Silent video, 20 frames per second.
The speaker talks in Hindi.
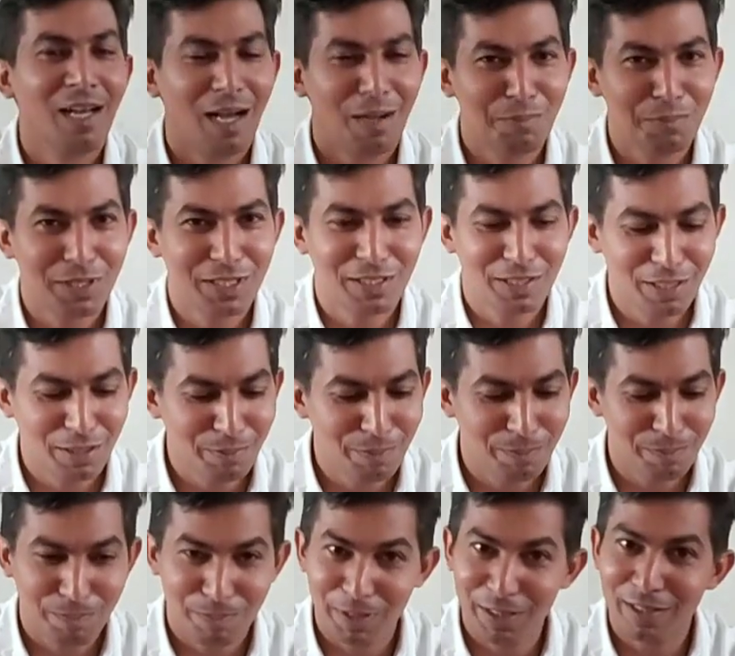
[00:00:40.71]
हम किसी
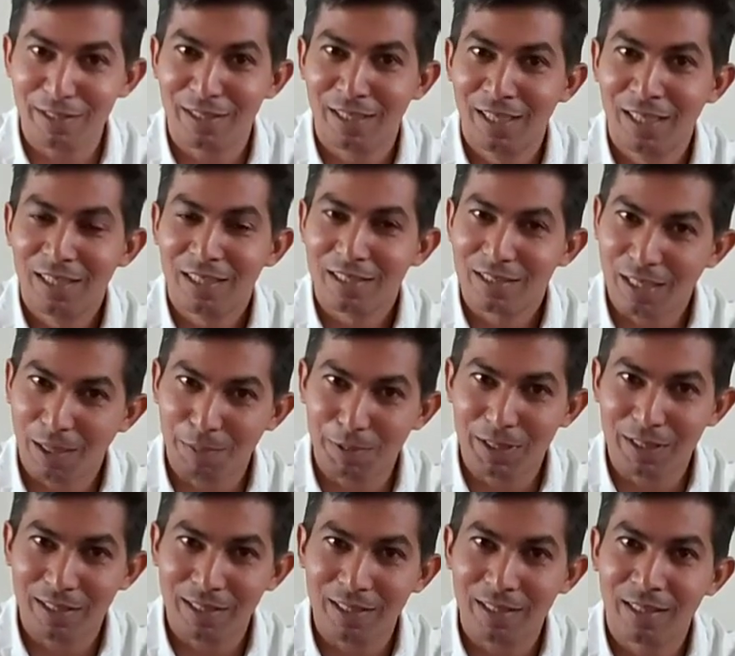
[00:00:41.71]
भी
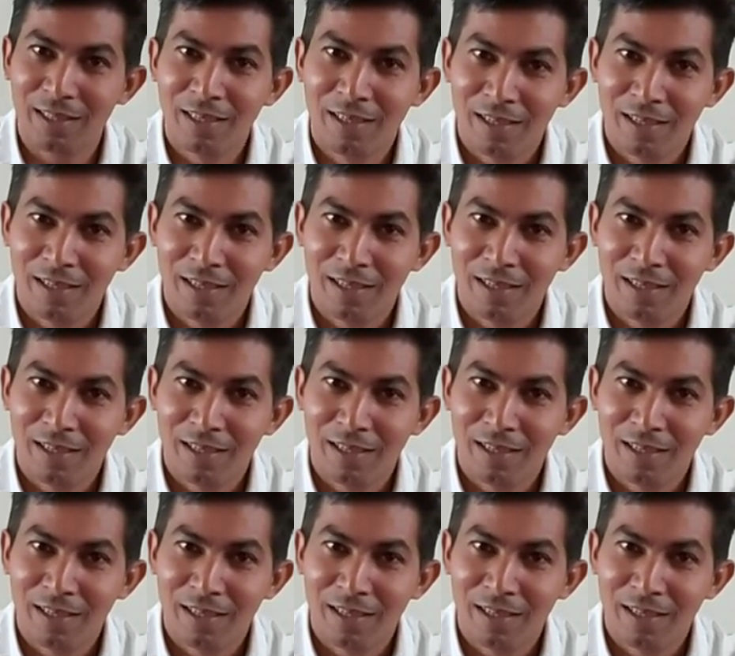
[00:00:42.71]
शब्द की